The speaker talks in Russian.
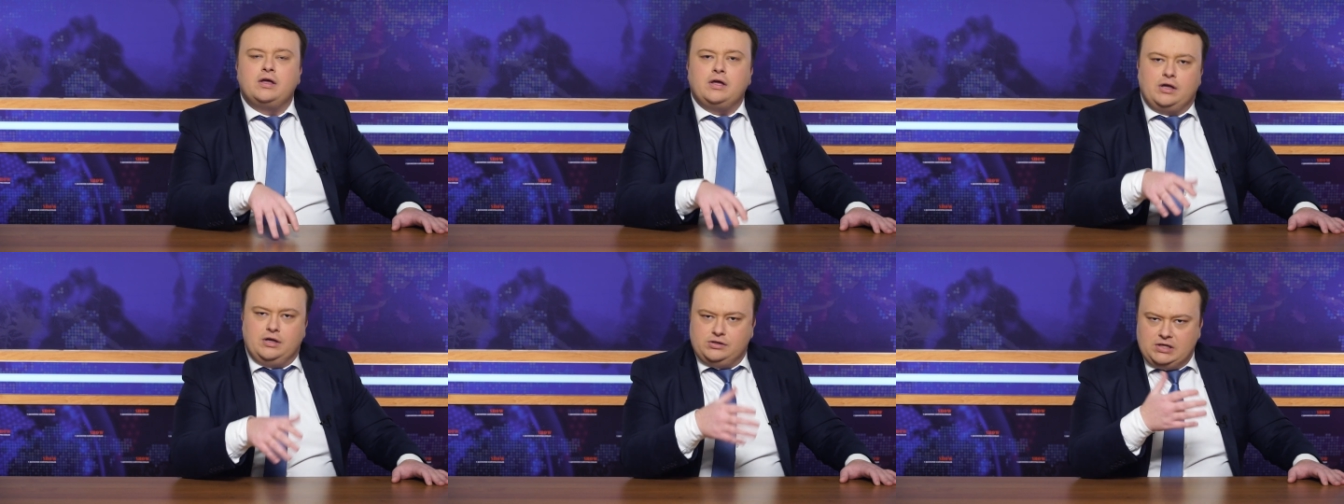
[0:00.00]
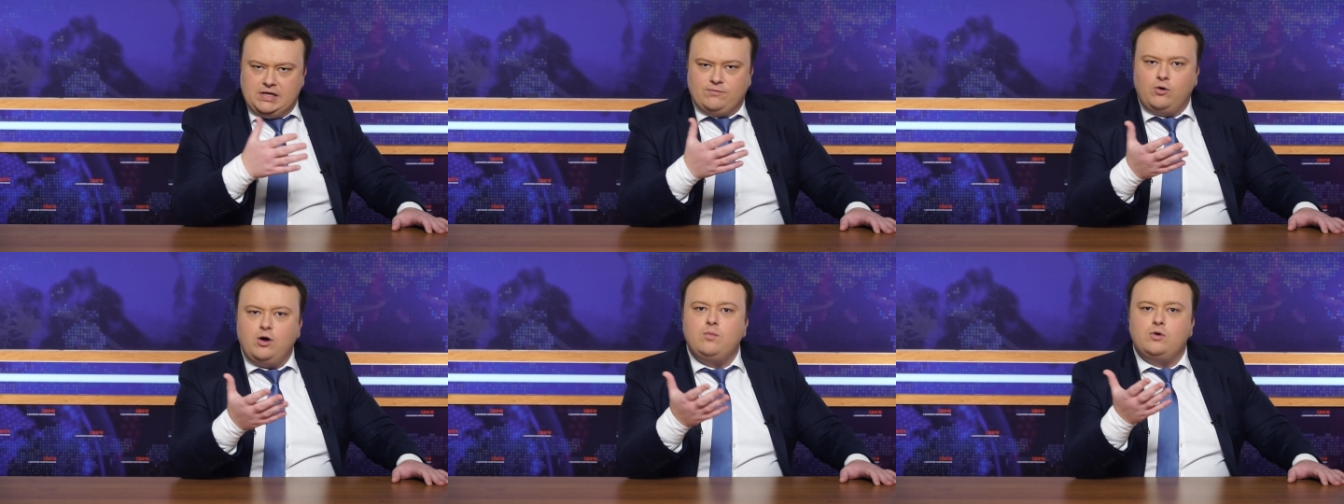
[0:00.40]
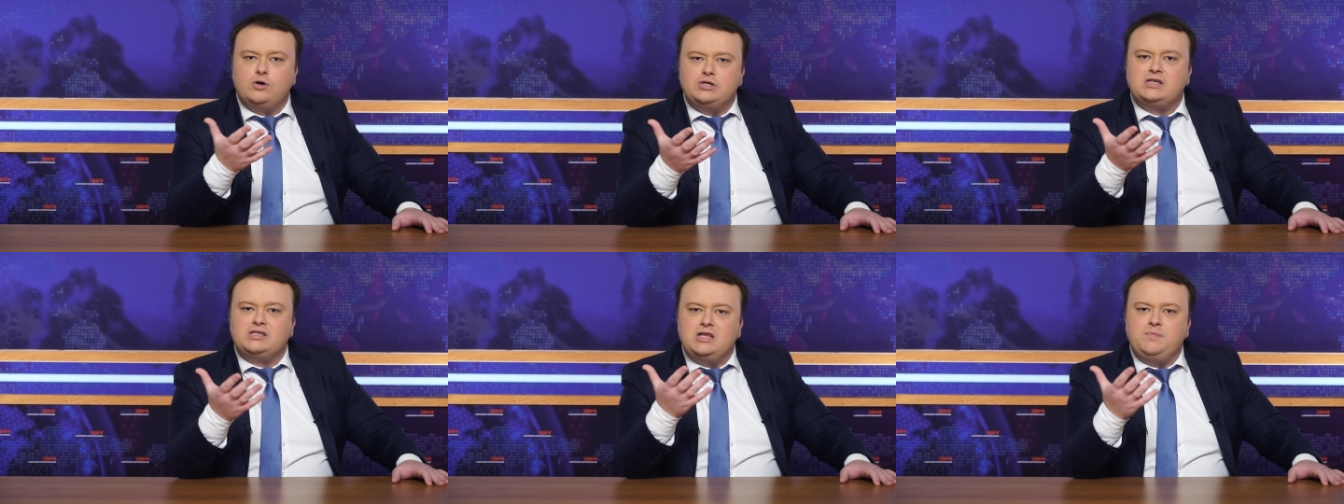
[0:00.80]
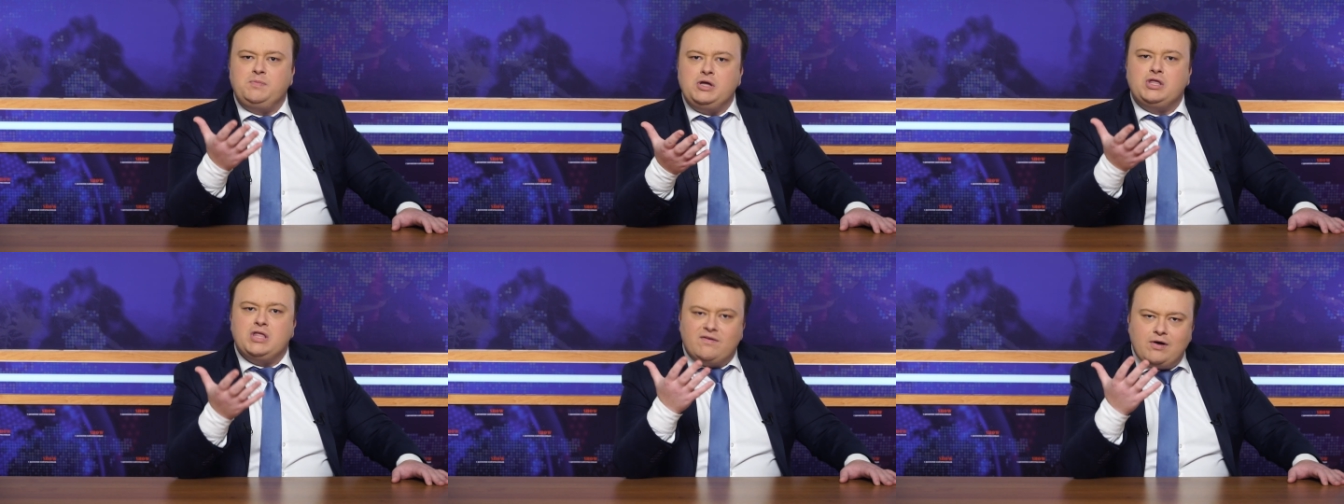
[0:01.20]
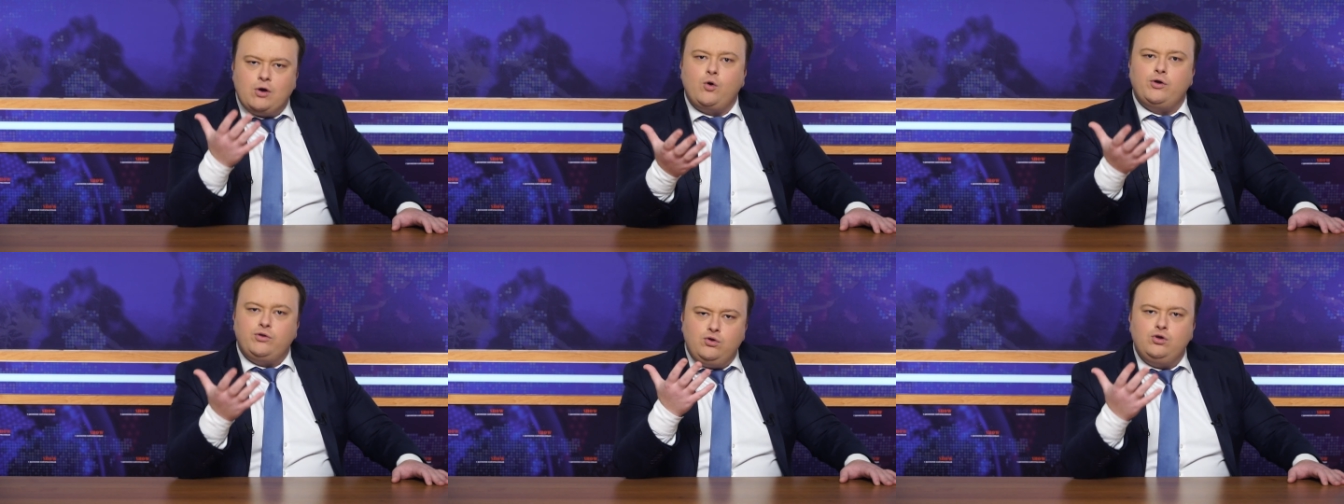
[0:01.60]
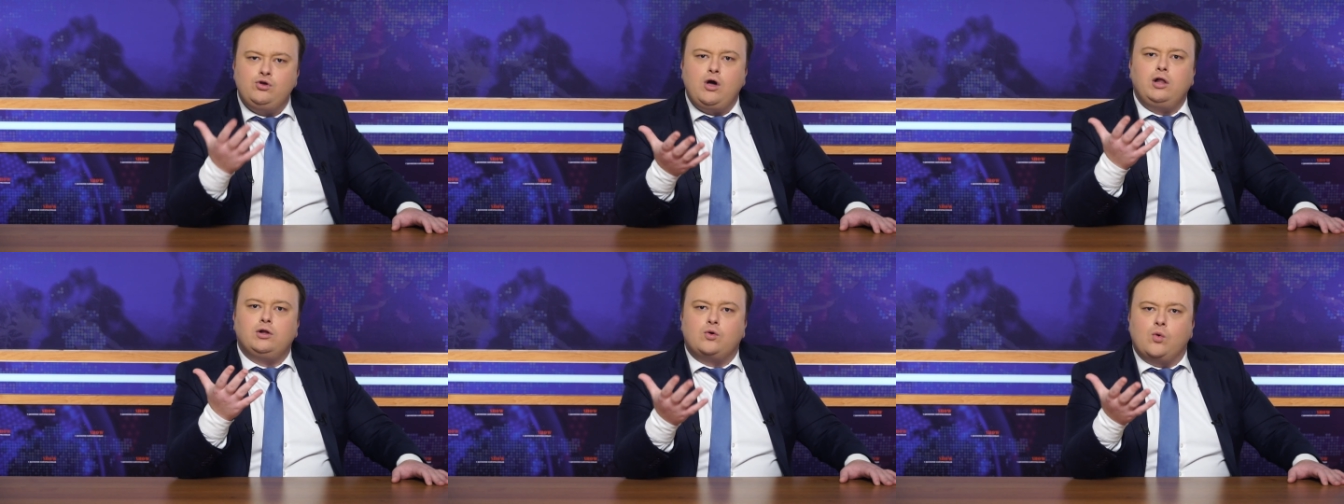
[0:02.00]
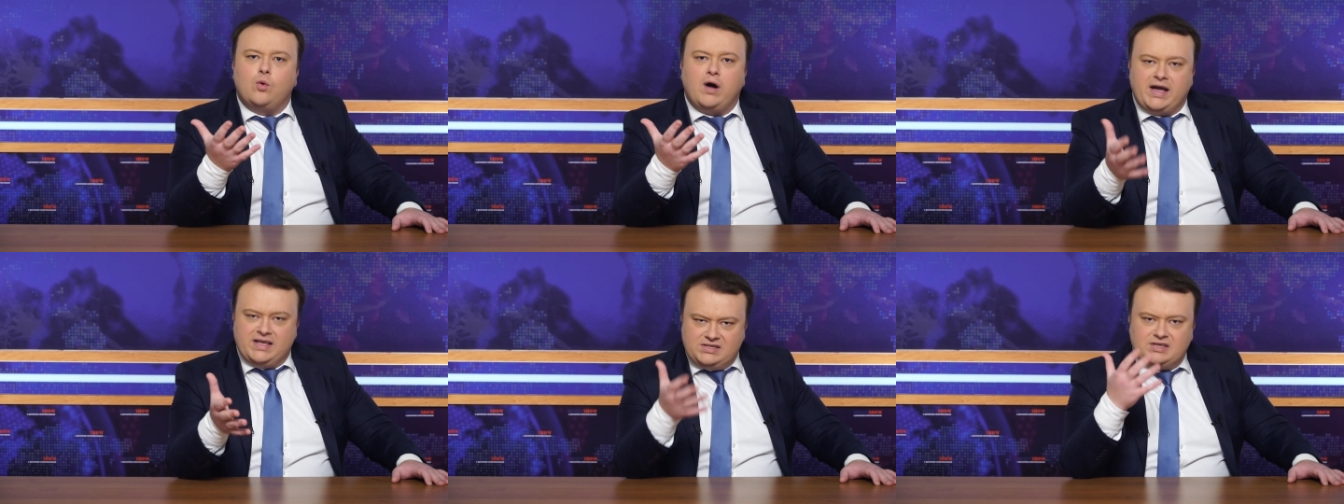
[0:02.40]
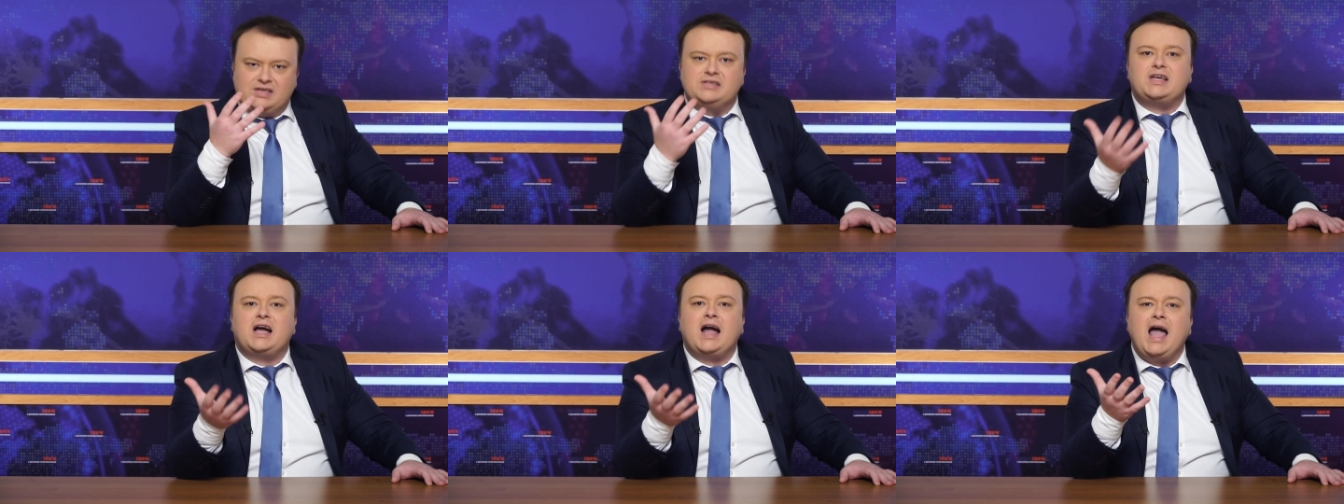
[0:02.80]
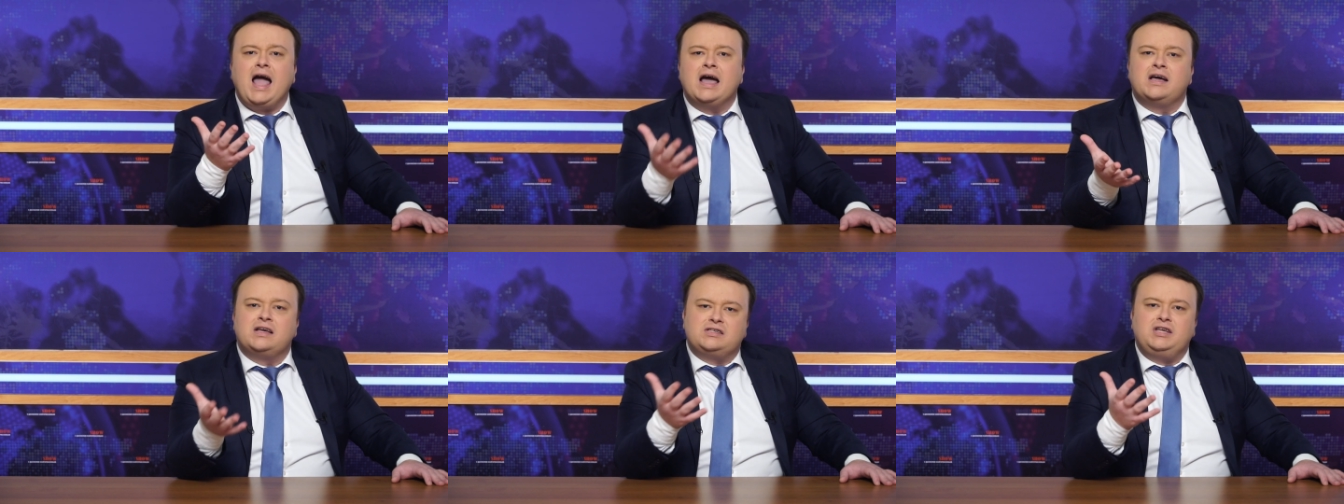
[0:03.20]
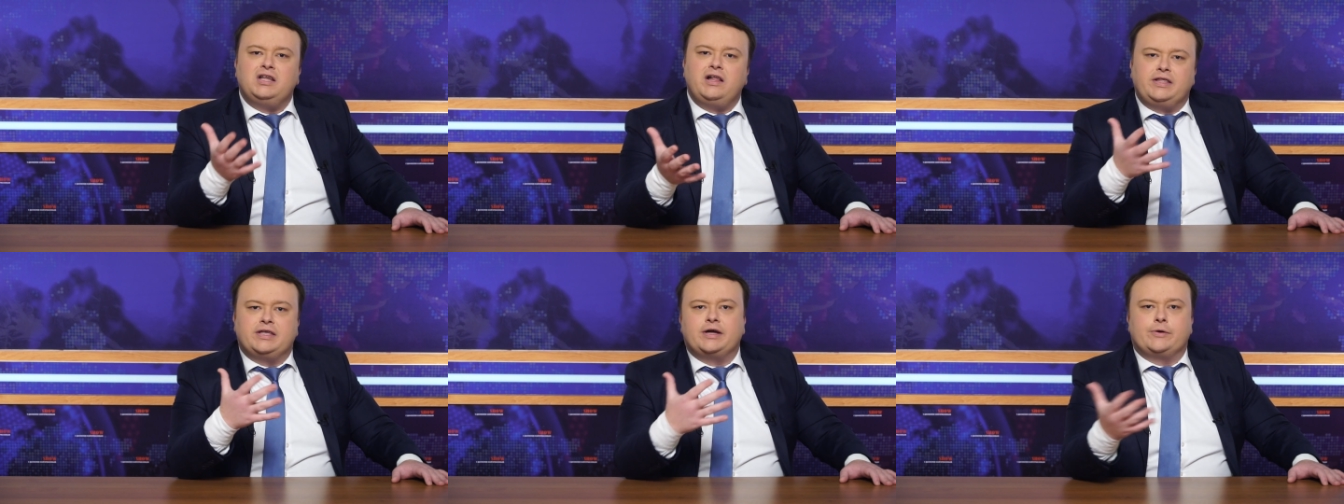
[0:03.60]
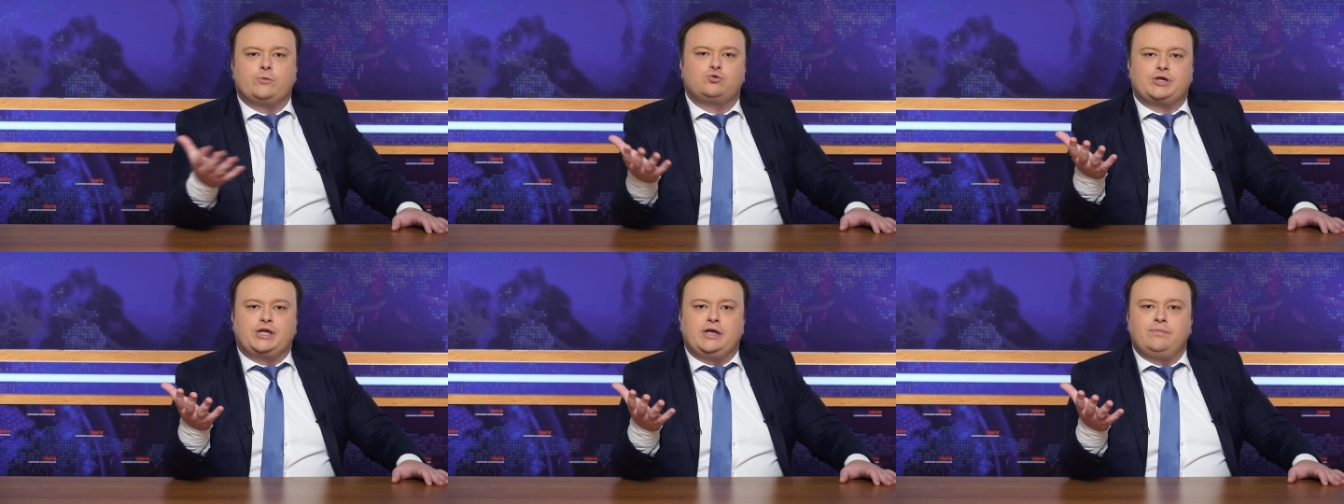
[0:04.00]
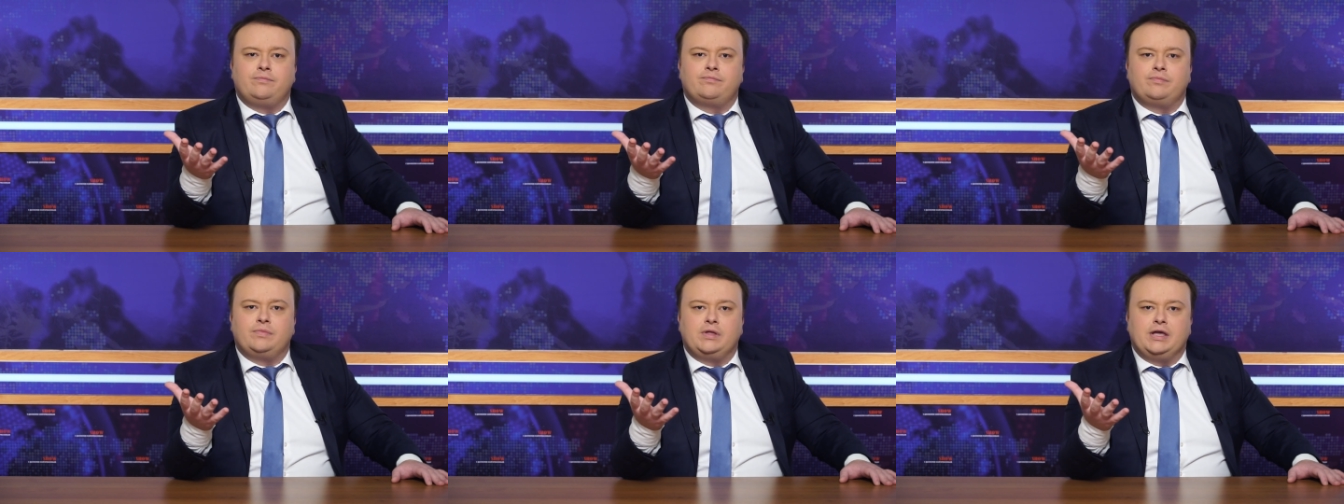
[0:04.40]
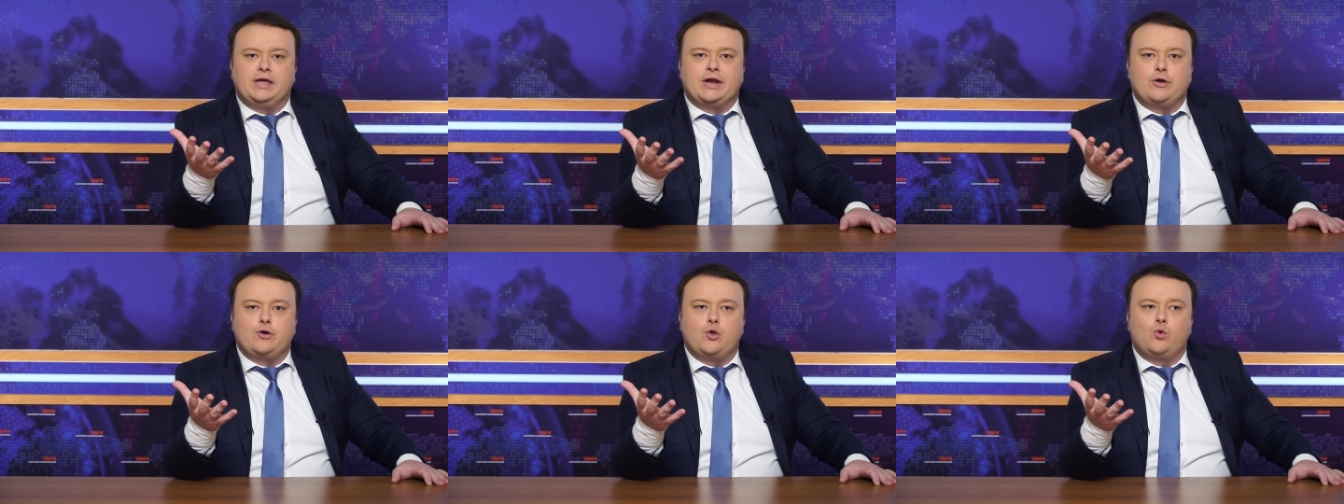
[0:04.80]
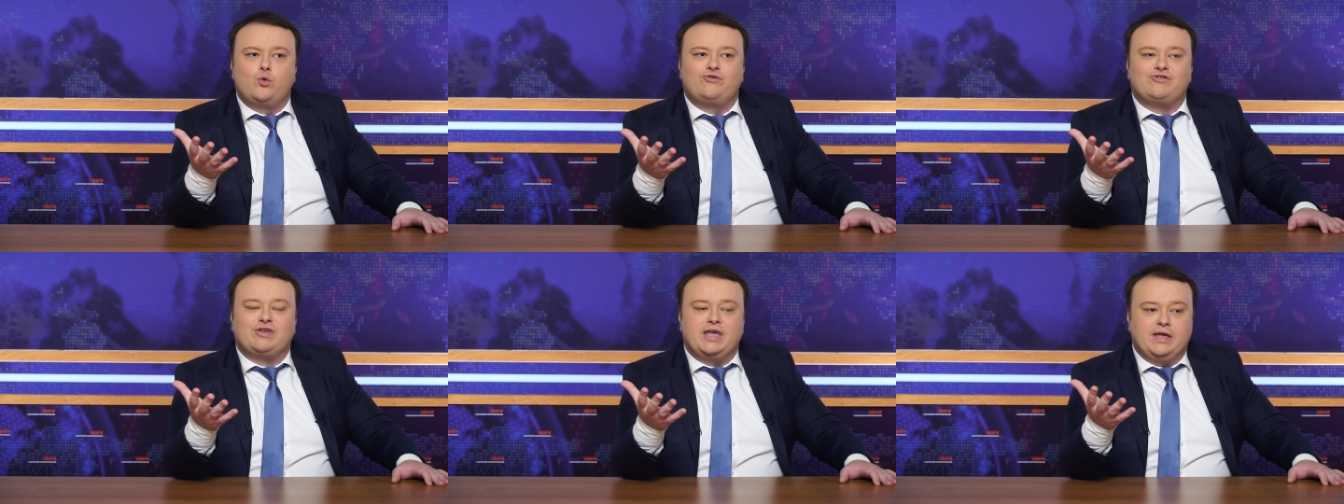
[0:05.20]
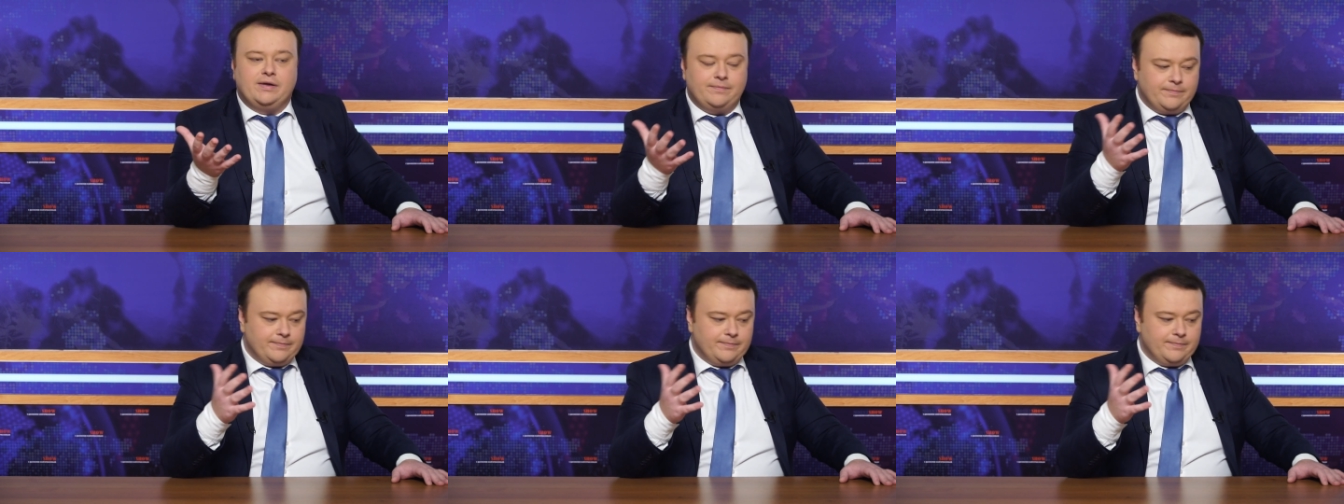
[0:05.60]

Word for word: Из него можно слепить новогоднюю елку, а из кизяка сделать игрушки. Игрелюшки.